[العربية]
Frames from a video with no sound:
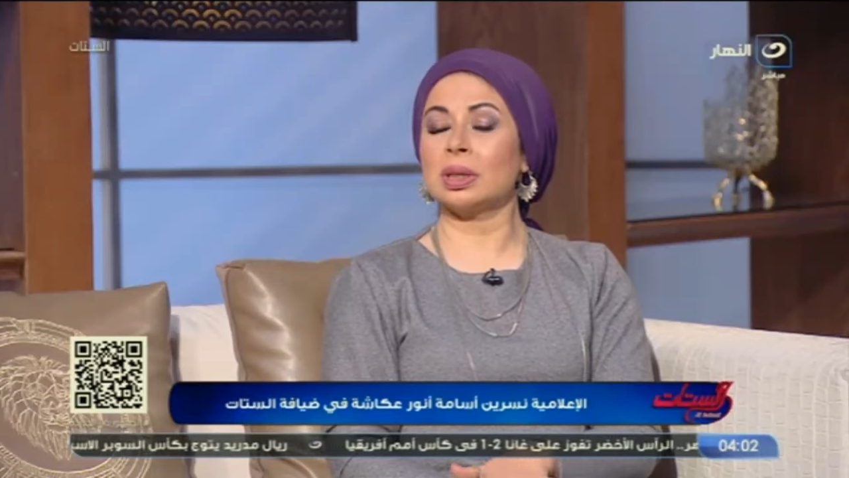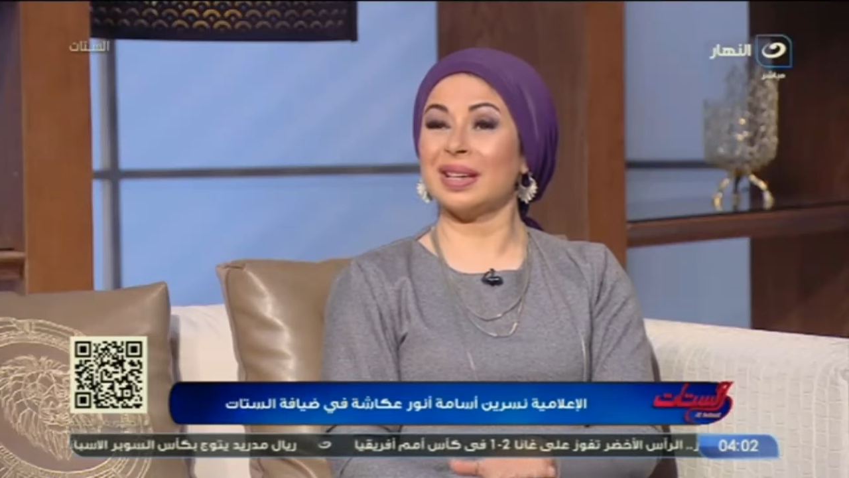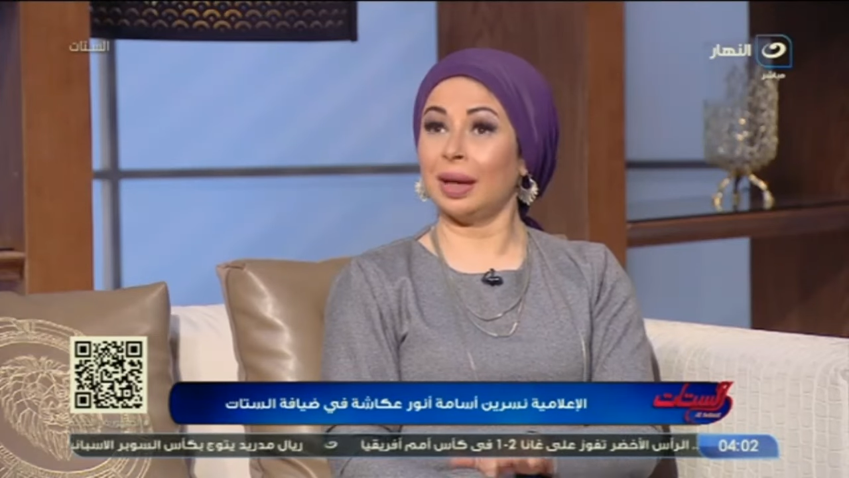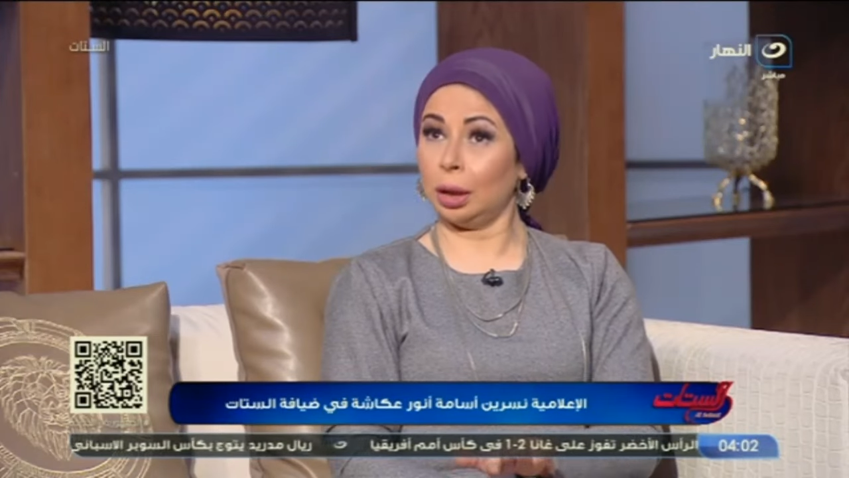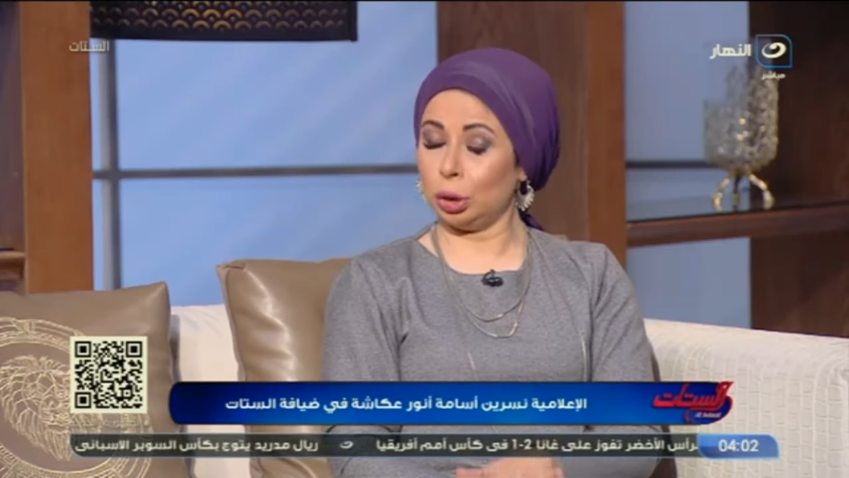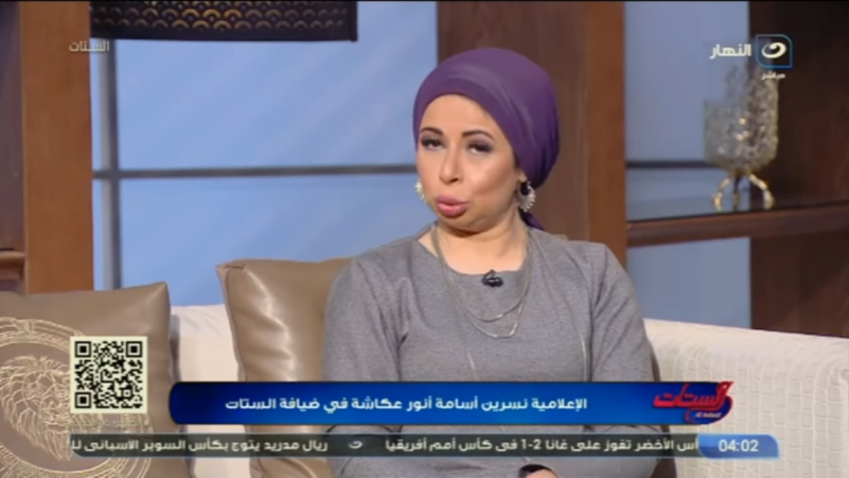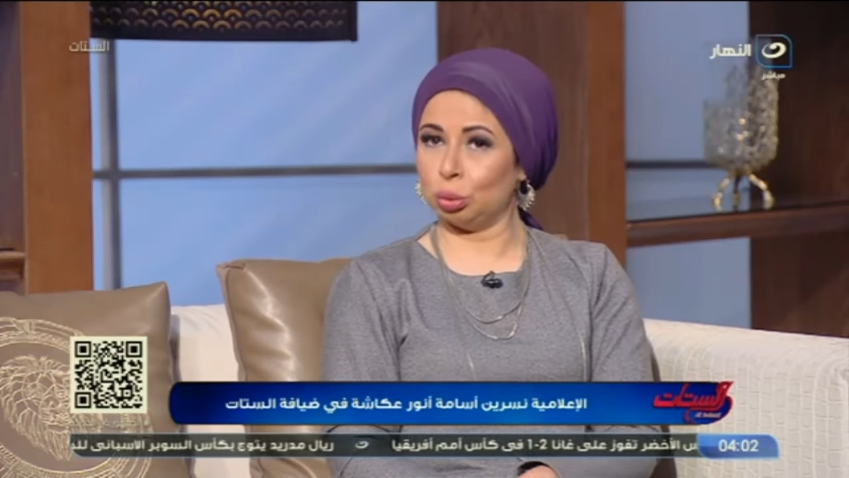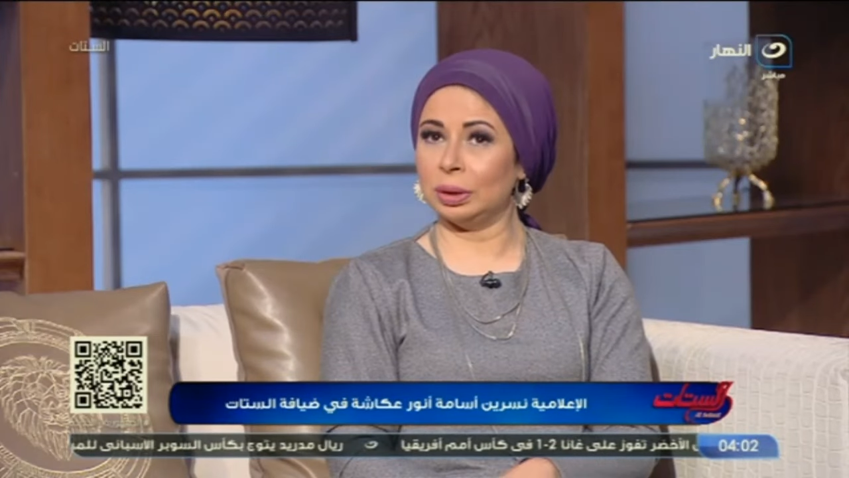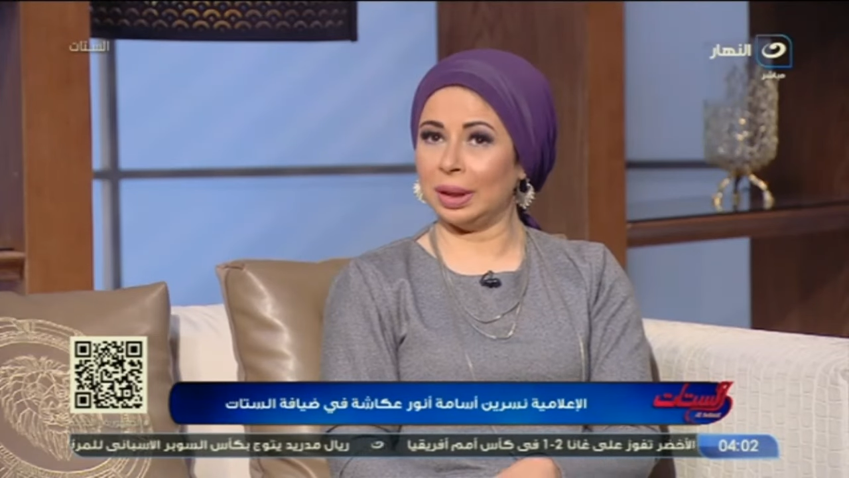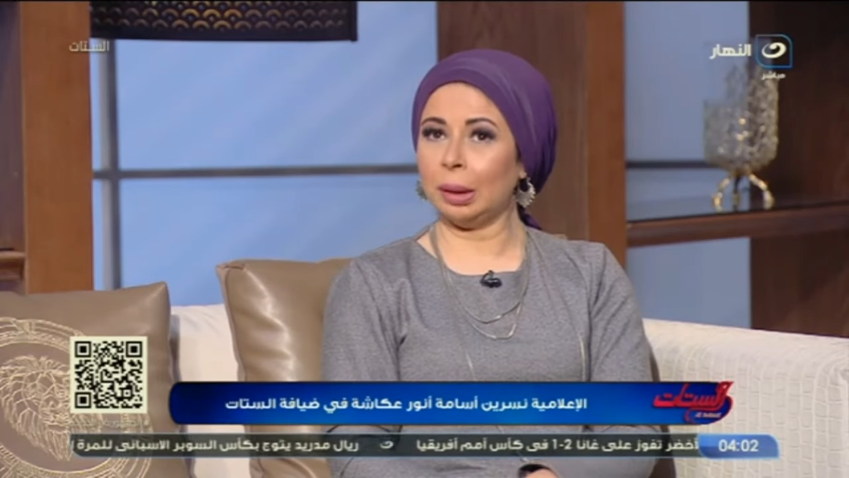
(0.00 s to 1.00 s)

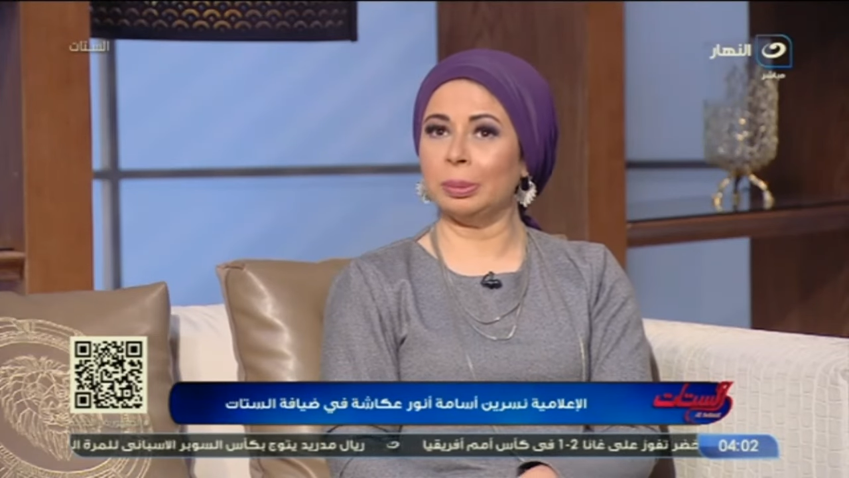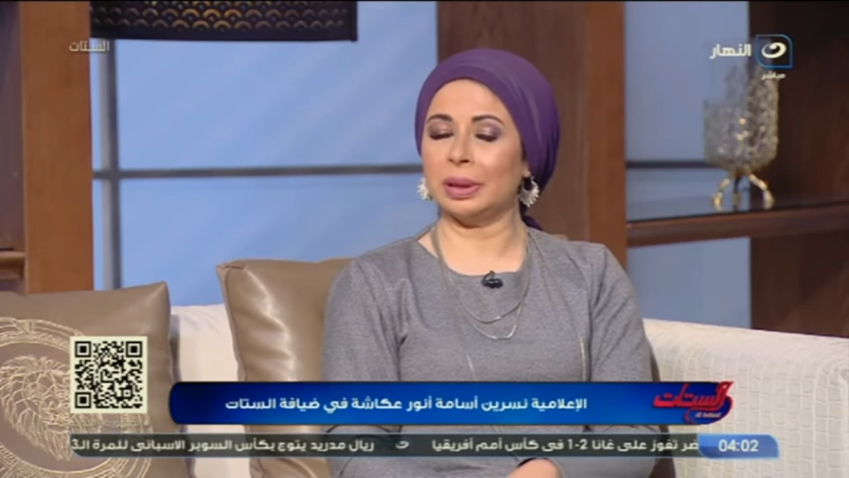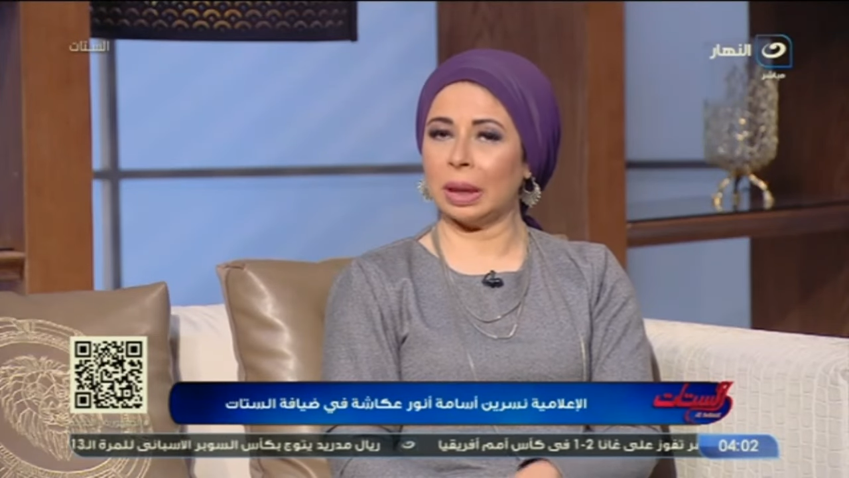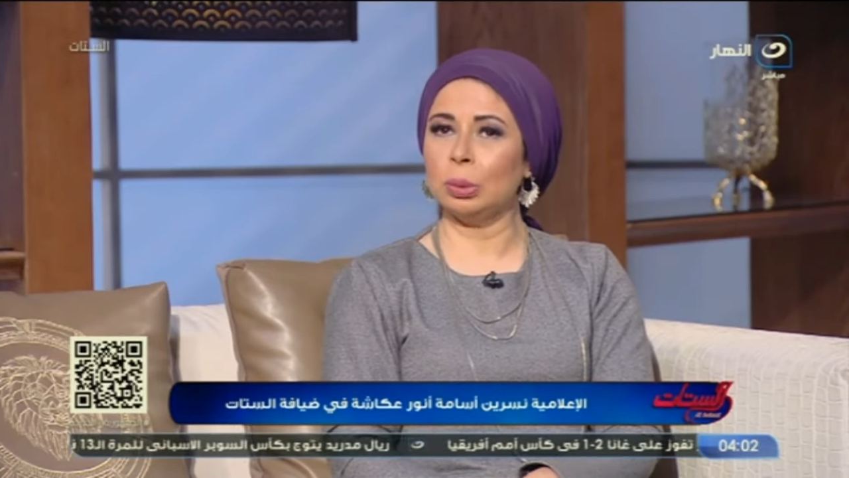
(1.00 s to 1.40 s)
صحته تعبت